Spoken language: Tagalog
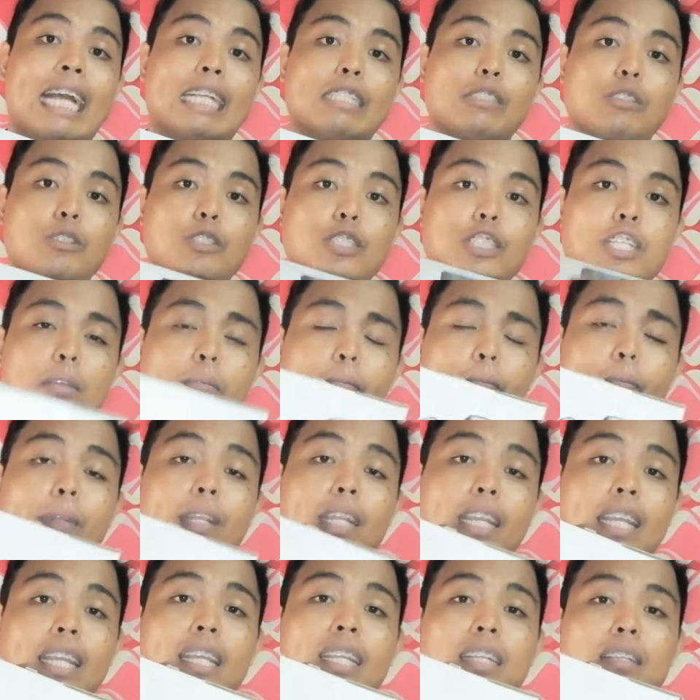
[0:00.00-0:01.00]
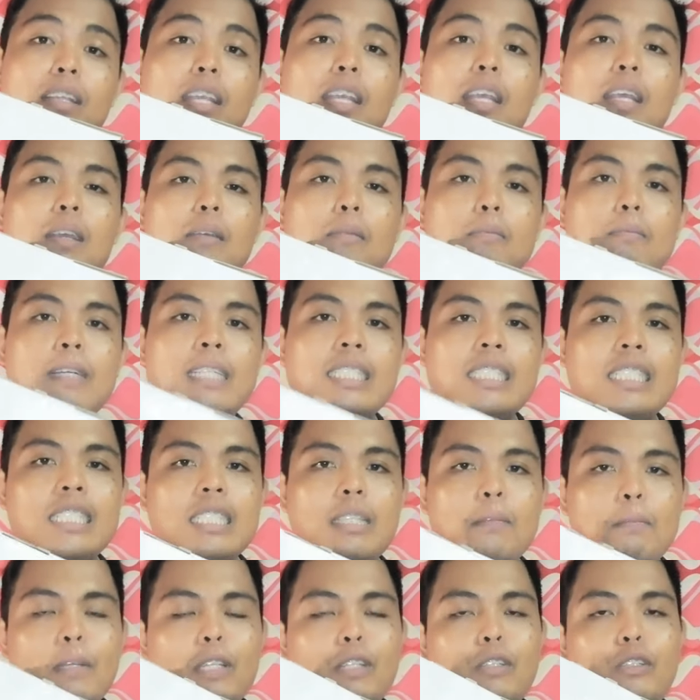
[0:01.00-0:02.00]
So, syempre, base
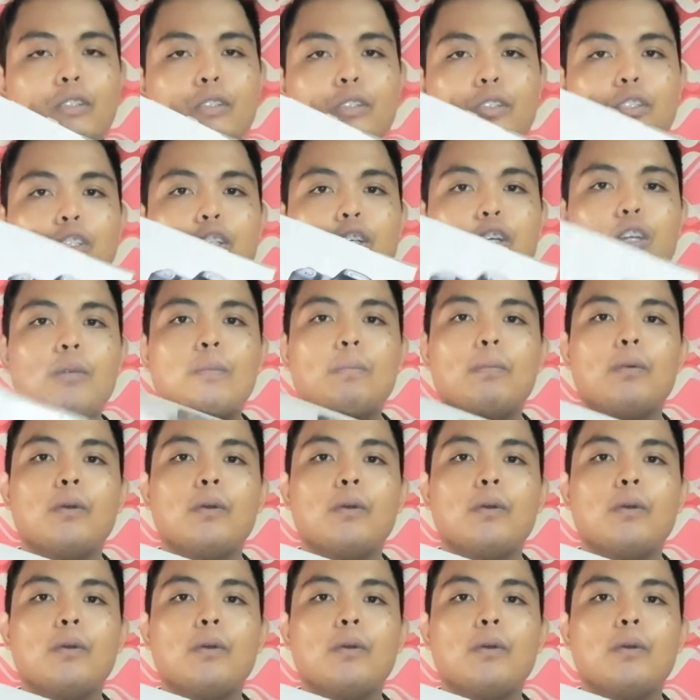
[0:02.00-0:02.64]
sa panonood ko